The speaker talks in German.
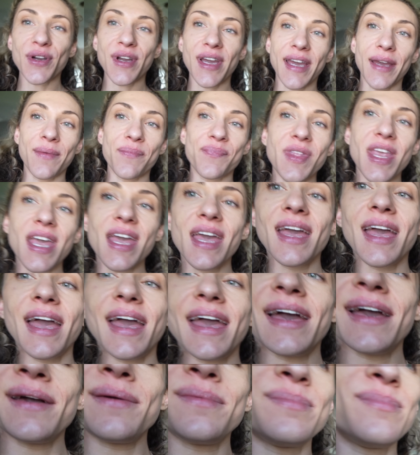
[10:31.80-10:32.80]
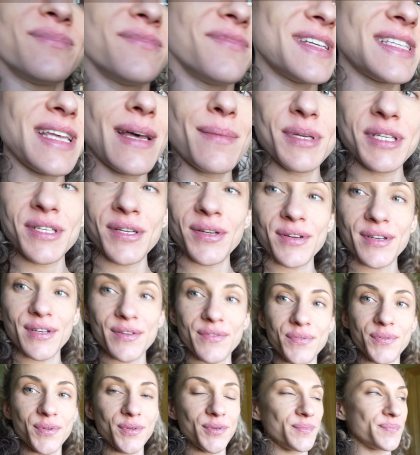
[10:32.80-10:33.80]
okay, ähm, was habe ich noch
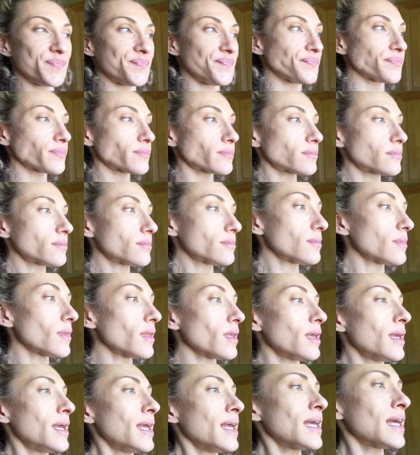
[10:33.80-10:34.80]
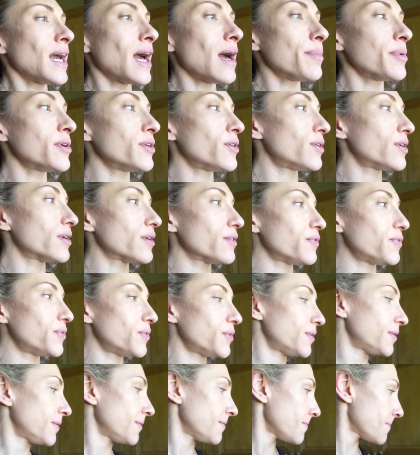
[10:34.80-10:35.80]
gefunden? Ich habe noch
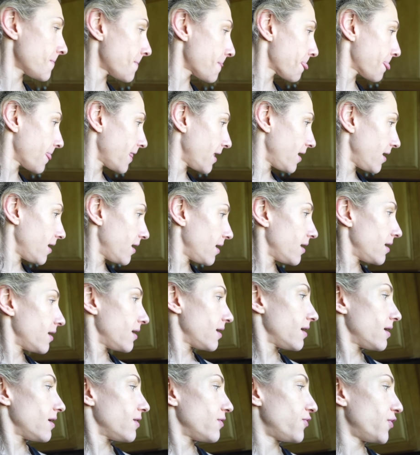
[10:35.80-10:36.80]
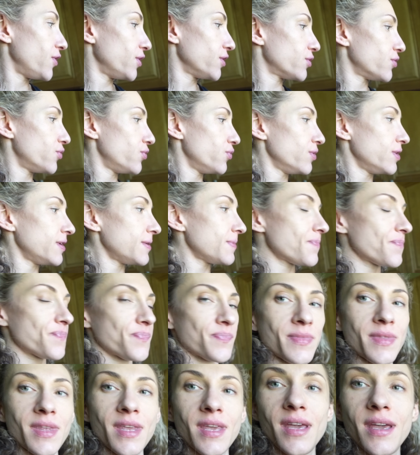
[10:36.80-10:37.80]
gefunden, voll cool,
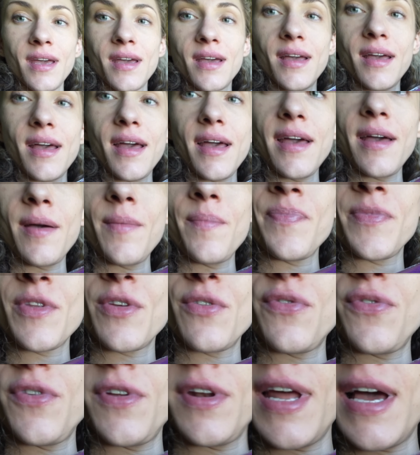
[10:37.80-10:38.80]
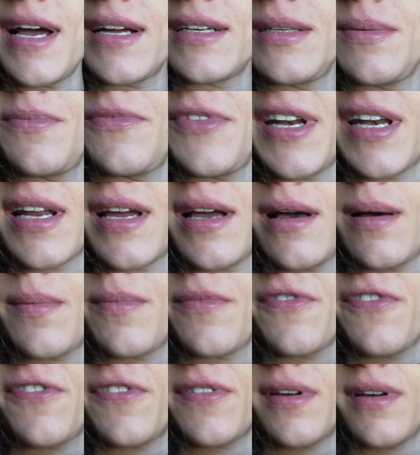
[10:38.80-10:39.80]
ähm, für nach dem
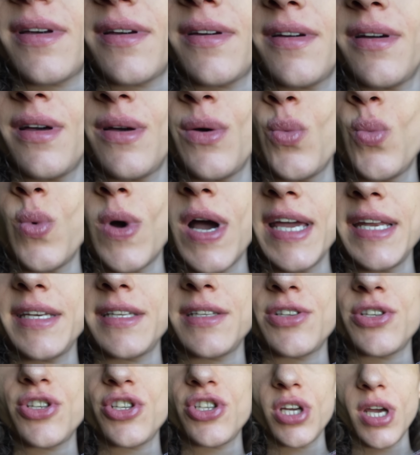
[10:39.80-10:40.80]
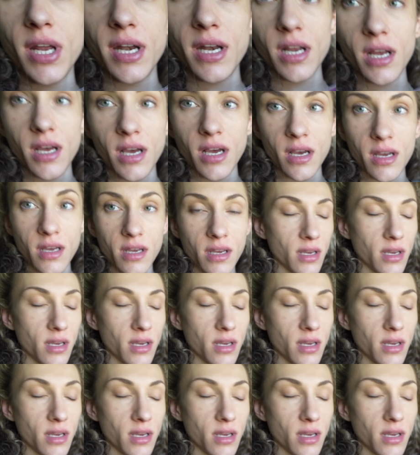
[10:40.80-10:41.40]
Wettkampf White Cheddar